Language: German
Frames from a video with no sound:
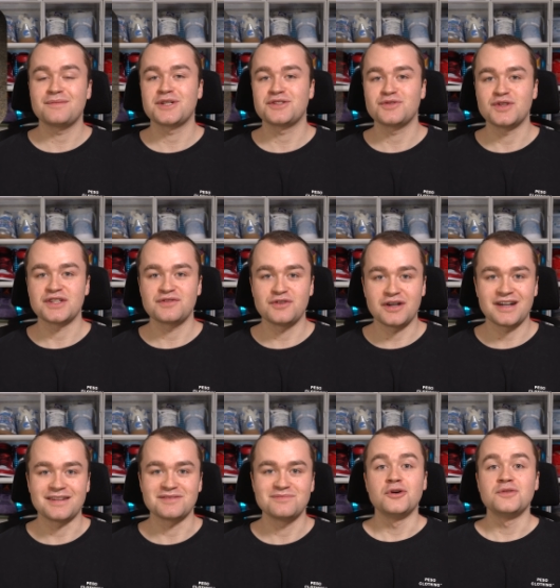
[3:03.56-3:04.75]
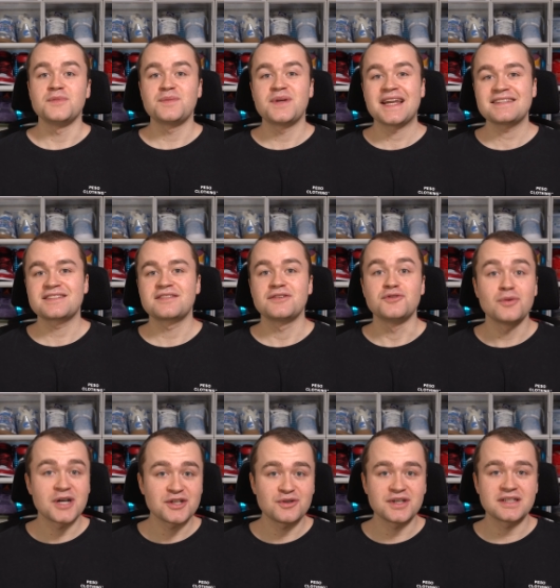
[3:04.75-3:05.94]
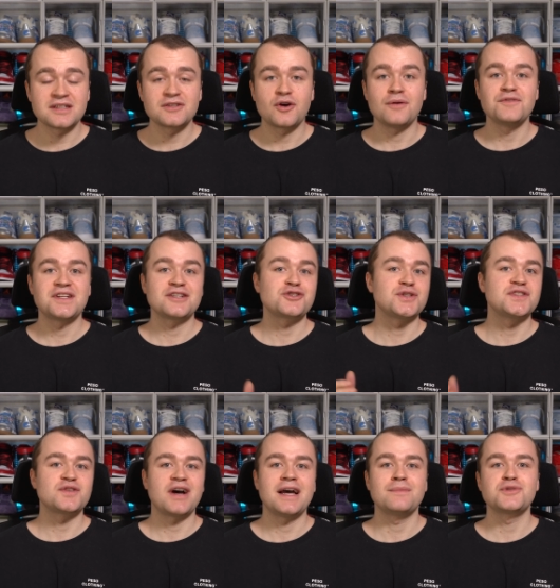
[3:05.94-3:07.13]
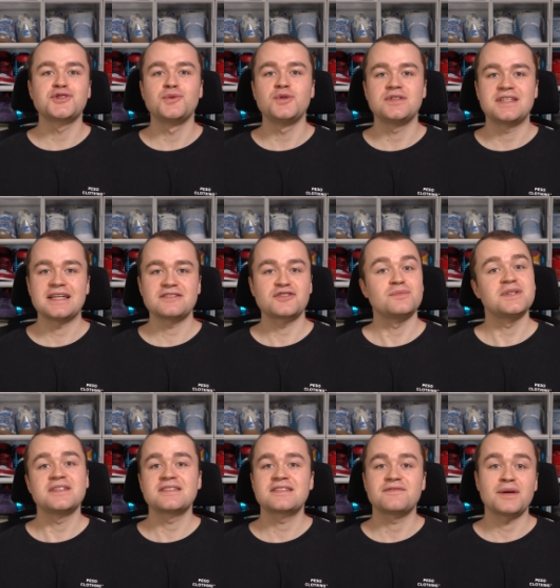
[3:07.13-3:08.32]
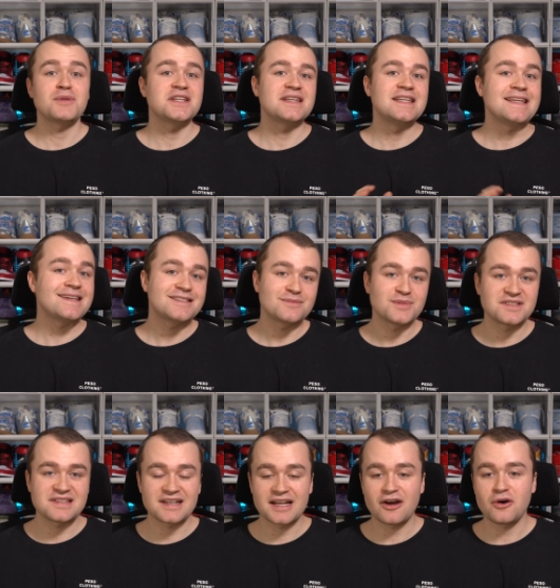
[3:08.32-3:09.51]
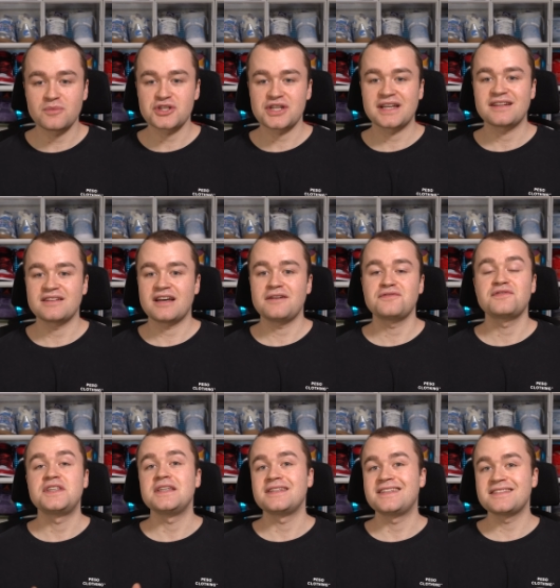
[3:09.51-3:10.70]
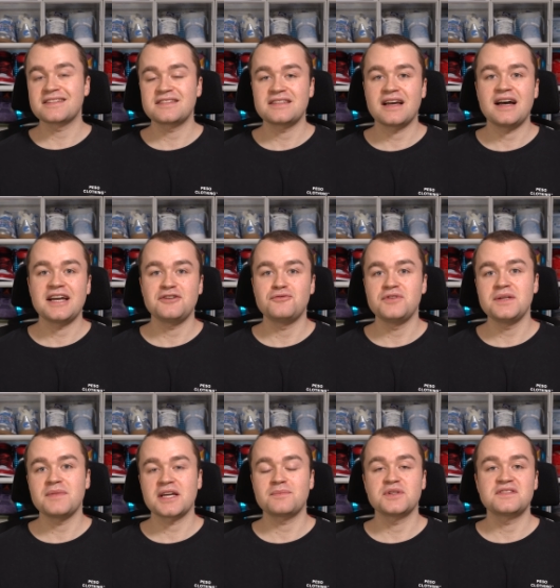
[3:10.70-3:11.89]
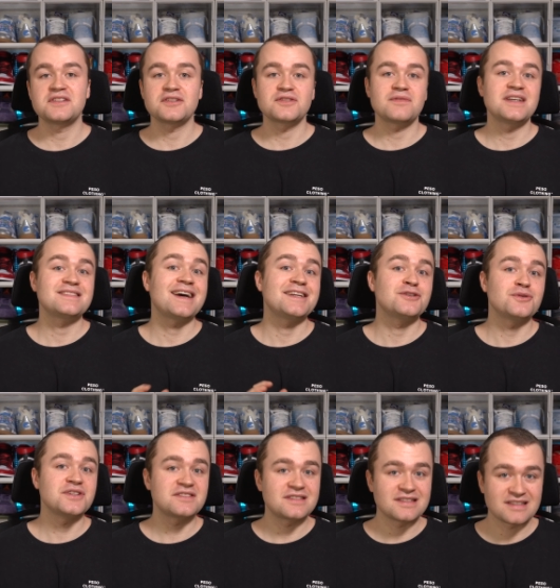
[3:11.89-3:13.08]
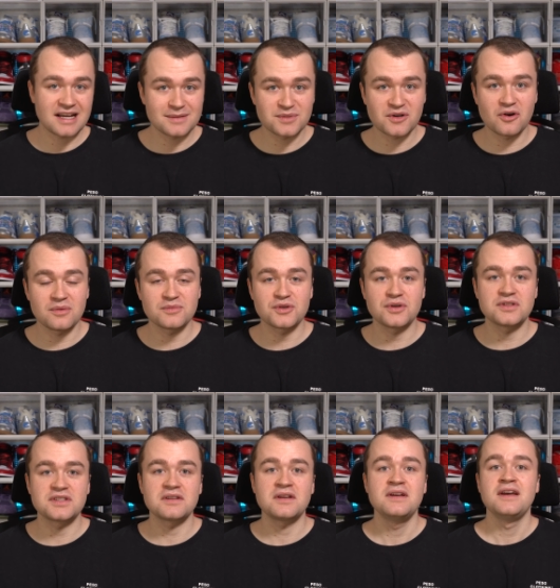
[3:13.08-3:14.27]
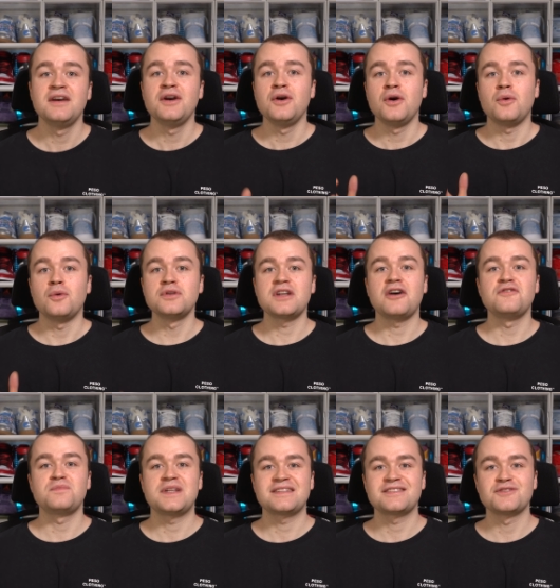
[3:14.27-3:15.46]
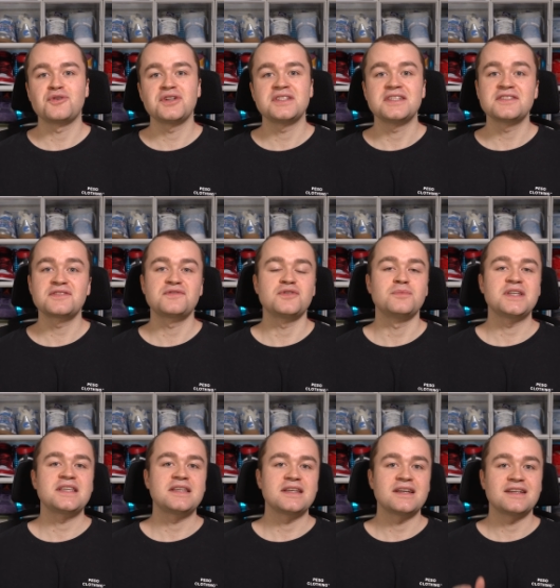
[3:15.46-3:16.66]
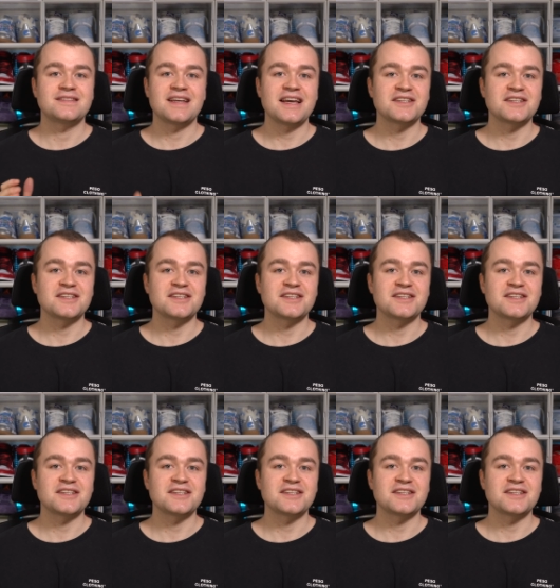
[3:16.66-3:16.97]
haben natürlich Vorrang. Und mit Platz Nummer 9 kommen wir dann schon zu einem Schuh, der zumindest, wenn man den Leaks ein bisschen Glauben schenken darf, hier dieses Jahr ein Remake bzw. ein neues Design bekommen könnte. Und auf Platz 9 ist für mich hier der